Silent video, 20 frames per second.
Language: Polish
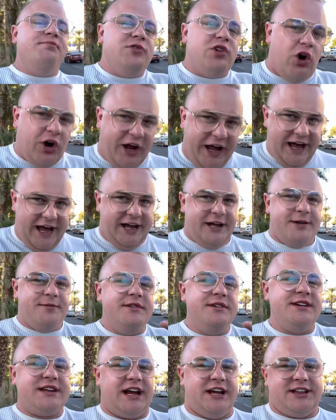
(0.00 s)
Ok,
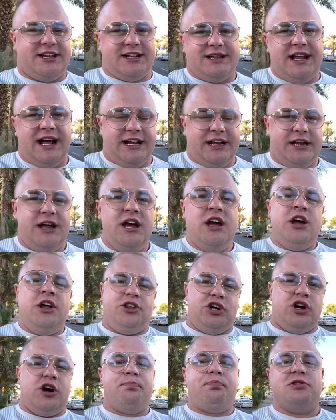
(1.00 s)
gra i tak dalej,
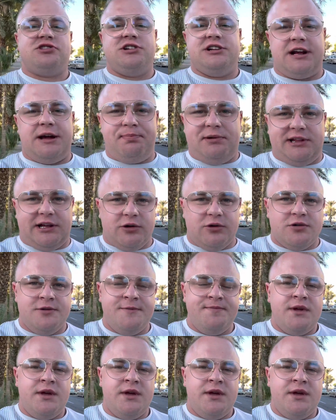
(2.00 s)
tylko podziel kapitał.